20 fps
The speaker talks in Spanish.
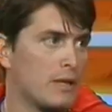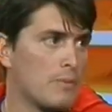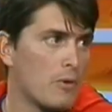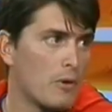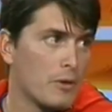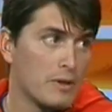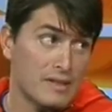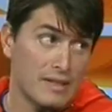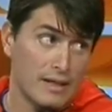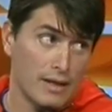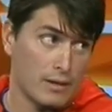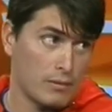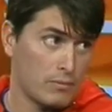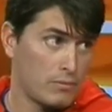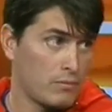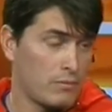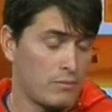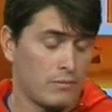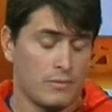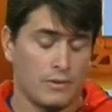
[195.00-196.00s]
equipo a vencer.
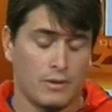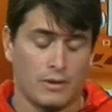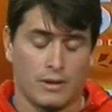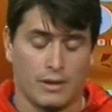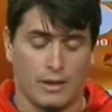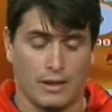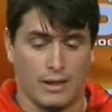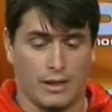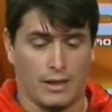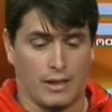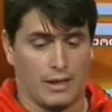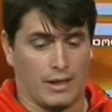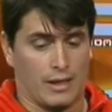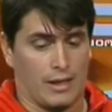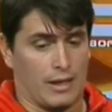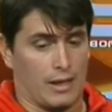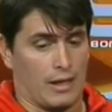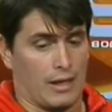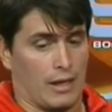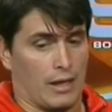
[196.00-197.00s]

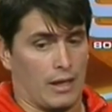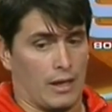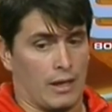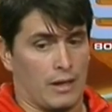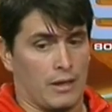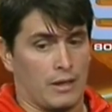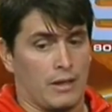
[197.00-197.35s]
Eh,